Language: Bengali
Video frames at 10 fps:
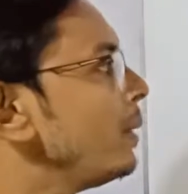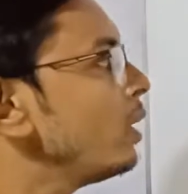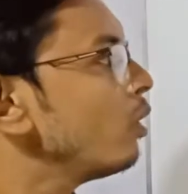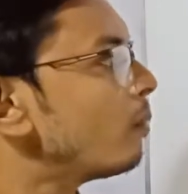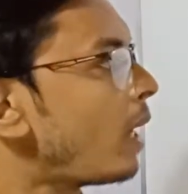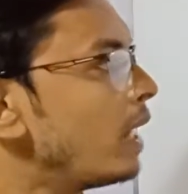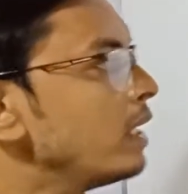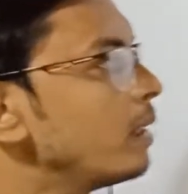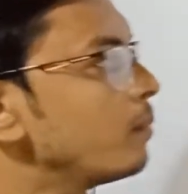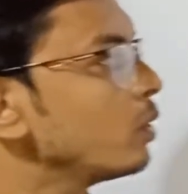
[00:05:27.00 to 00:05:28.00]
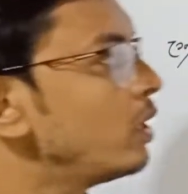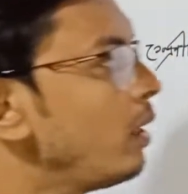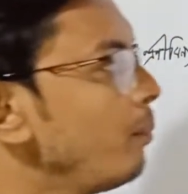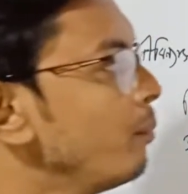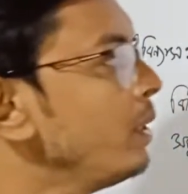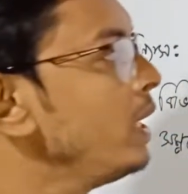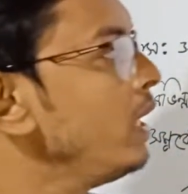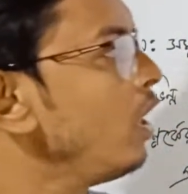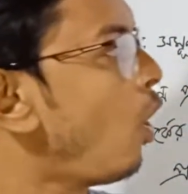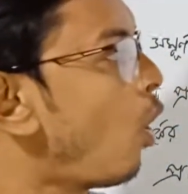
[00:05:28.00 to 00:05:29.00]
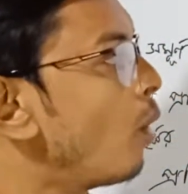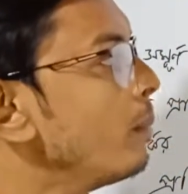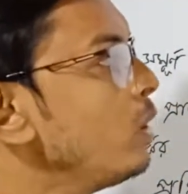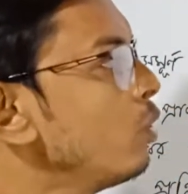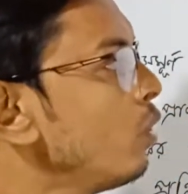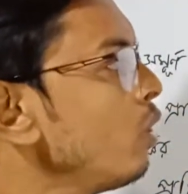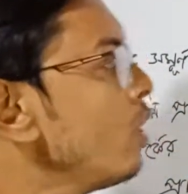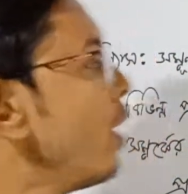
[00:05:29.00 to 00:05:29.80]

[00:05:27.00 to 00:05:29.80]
বিভিন্ন প্রাণীদের মধ্যে মিল অমিল ও